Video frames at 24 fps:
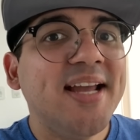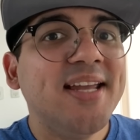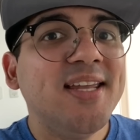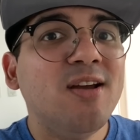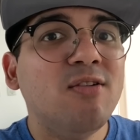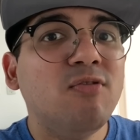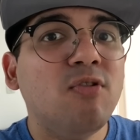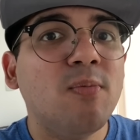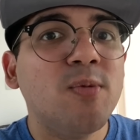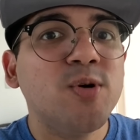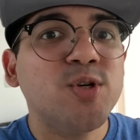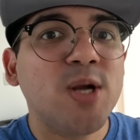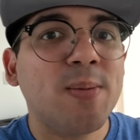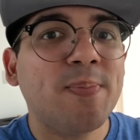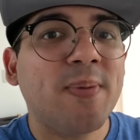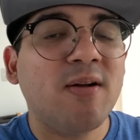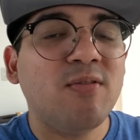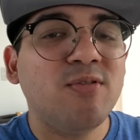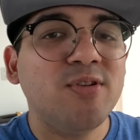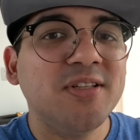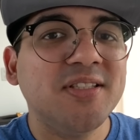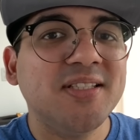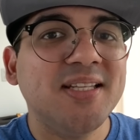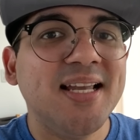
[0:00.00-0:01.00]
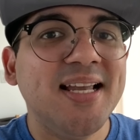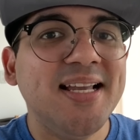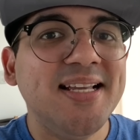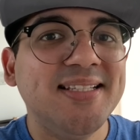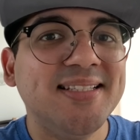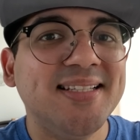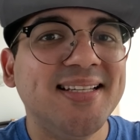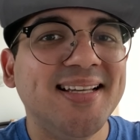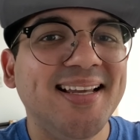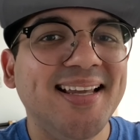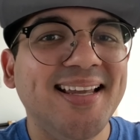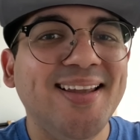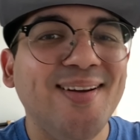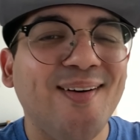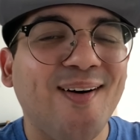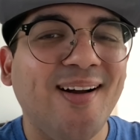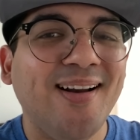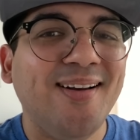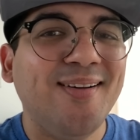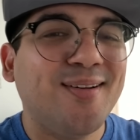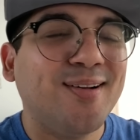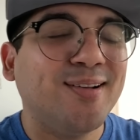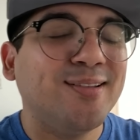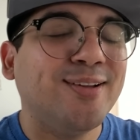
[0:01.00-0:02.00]
Eu vou mostrar pra vocês e
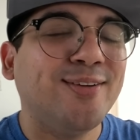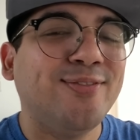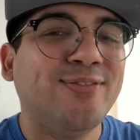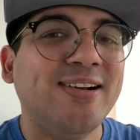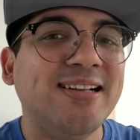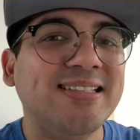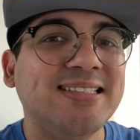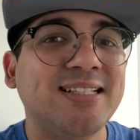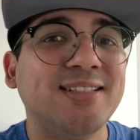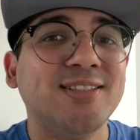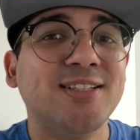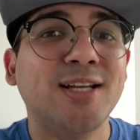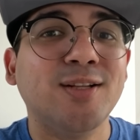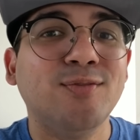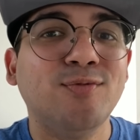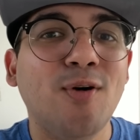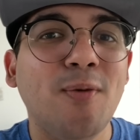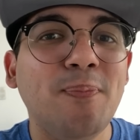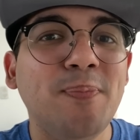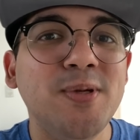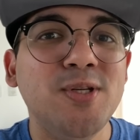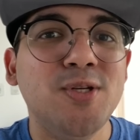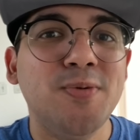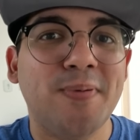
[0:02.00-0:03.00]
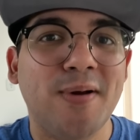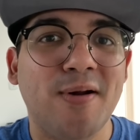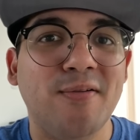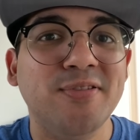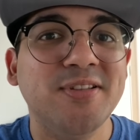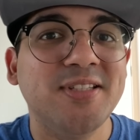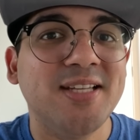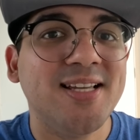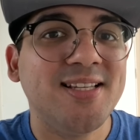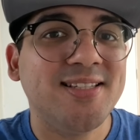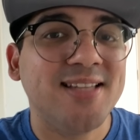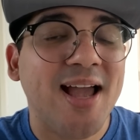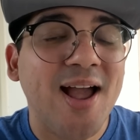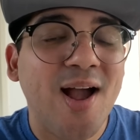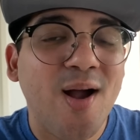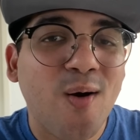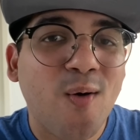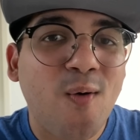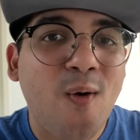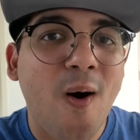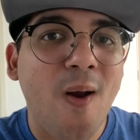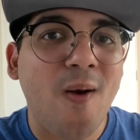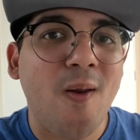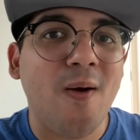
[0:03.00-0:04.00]
olha o que eu tô fazendo. Já vou pedir pra vocês
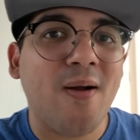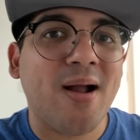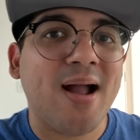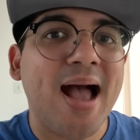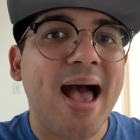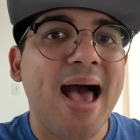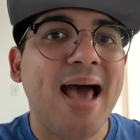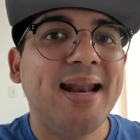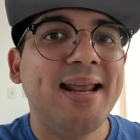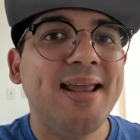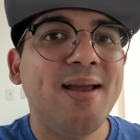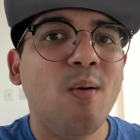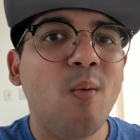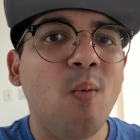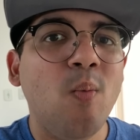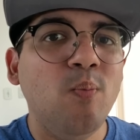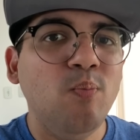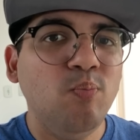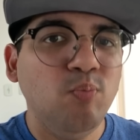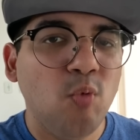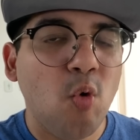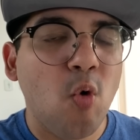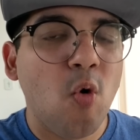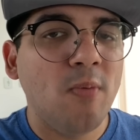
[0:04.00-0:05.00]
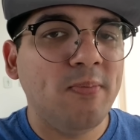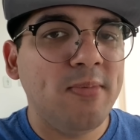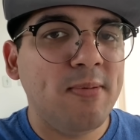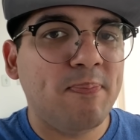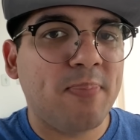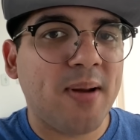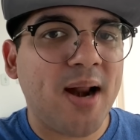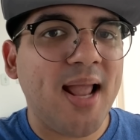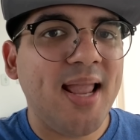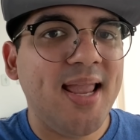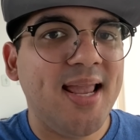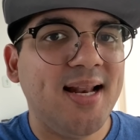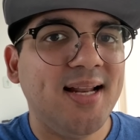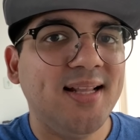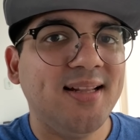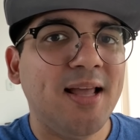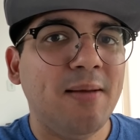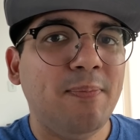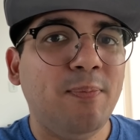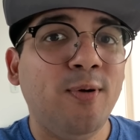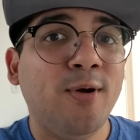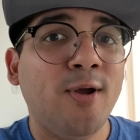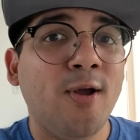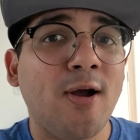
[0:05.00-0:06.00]
colocarem um nome pra ele,
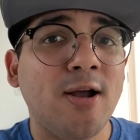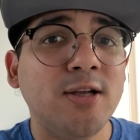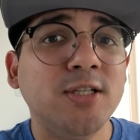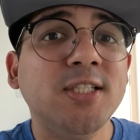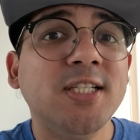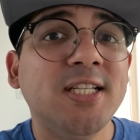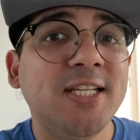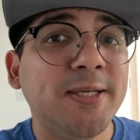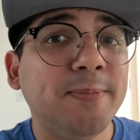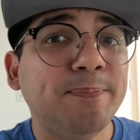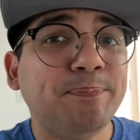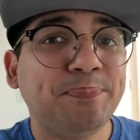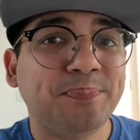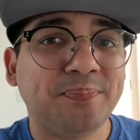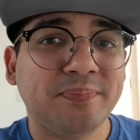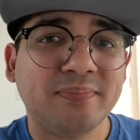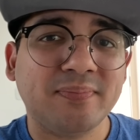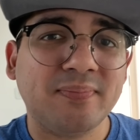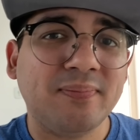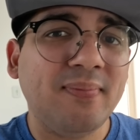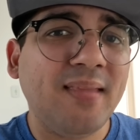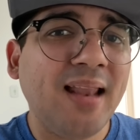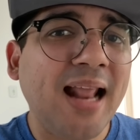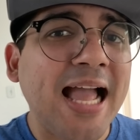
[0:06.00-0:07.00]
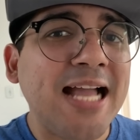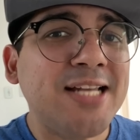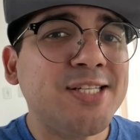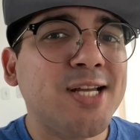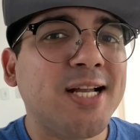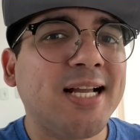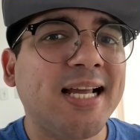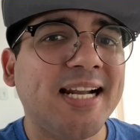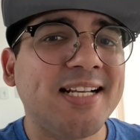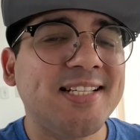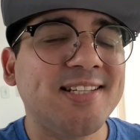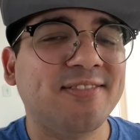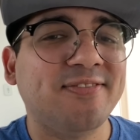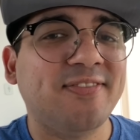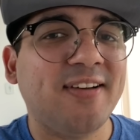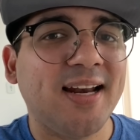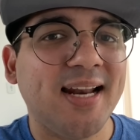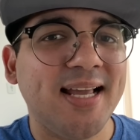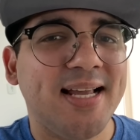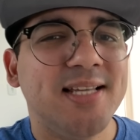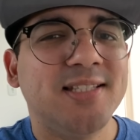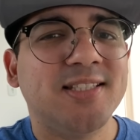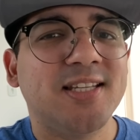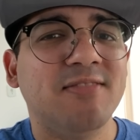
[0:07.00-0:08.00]
né? Porque eu acho que a tia Graça
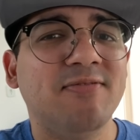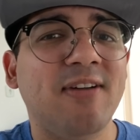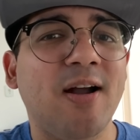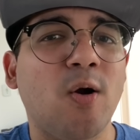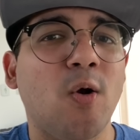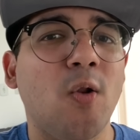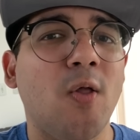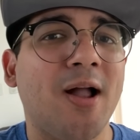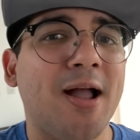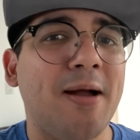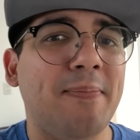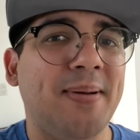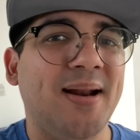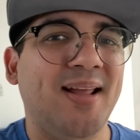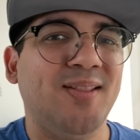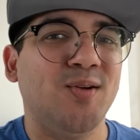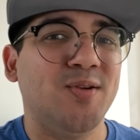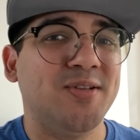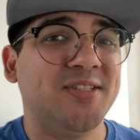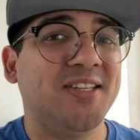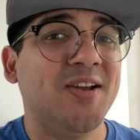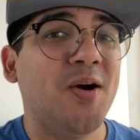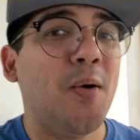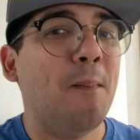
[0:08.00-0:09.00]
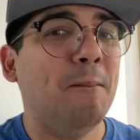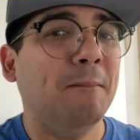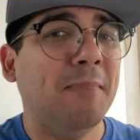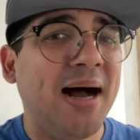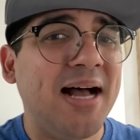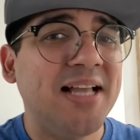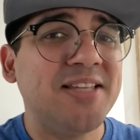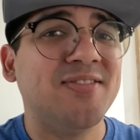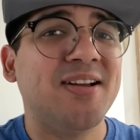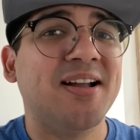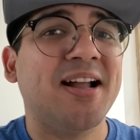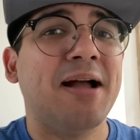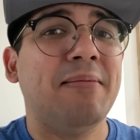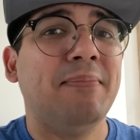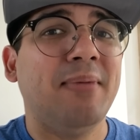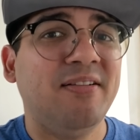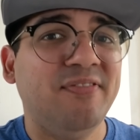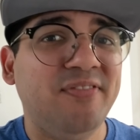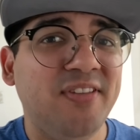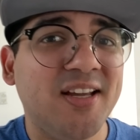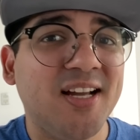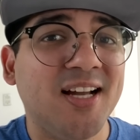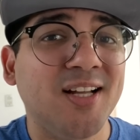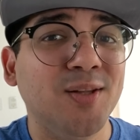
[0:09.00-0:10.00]
fala isso, que vai colocar pra adoção, mas vai acabar
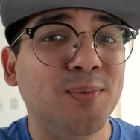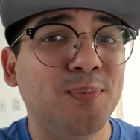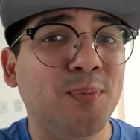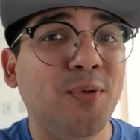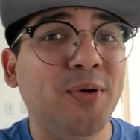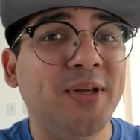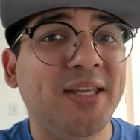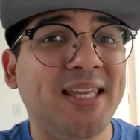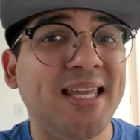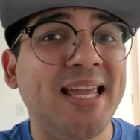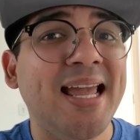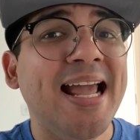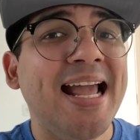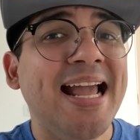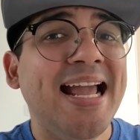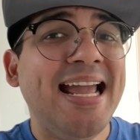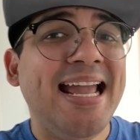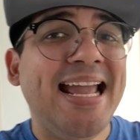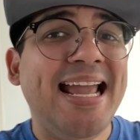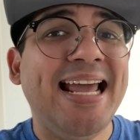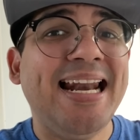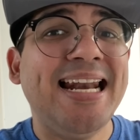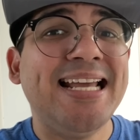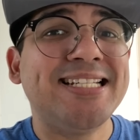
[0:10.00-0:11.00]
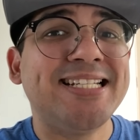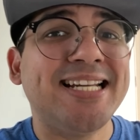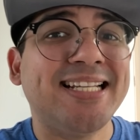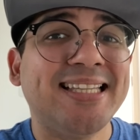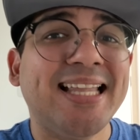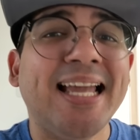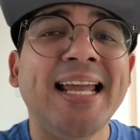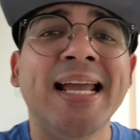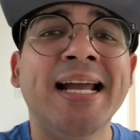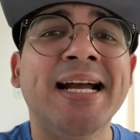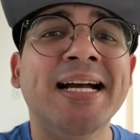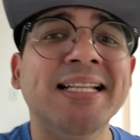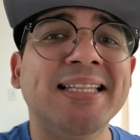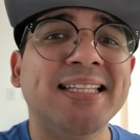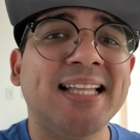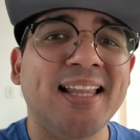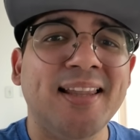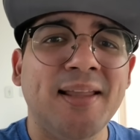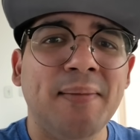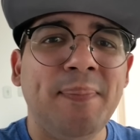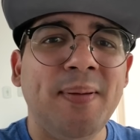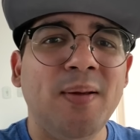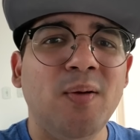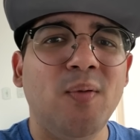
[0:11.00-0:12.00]
ficando, porque ela já tá
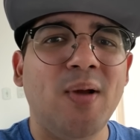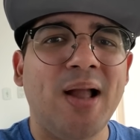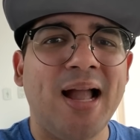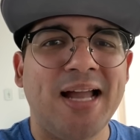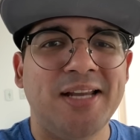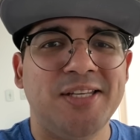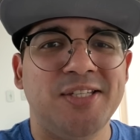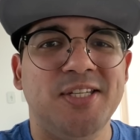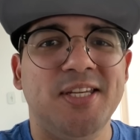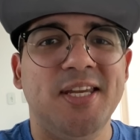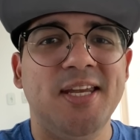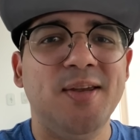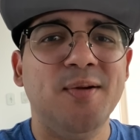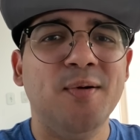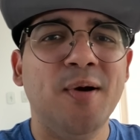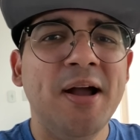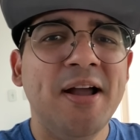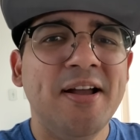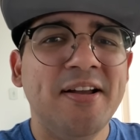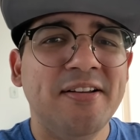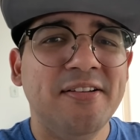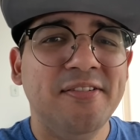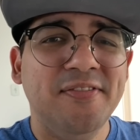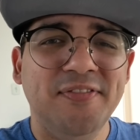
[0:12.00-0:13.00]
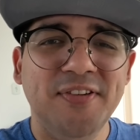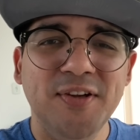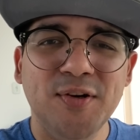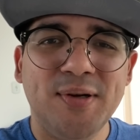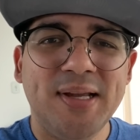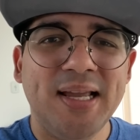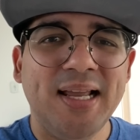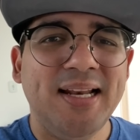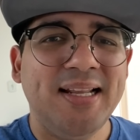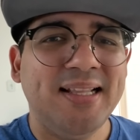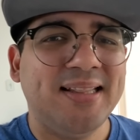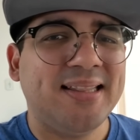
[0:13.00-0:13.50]
encantada pelo gatinho, viu que ele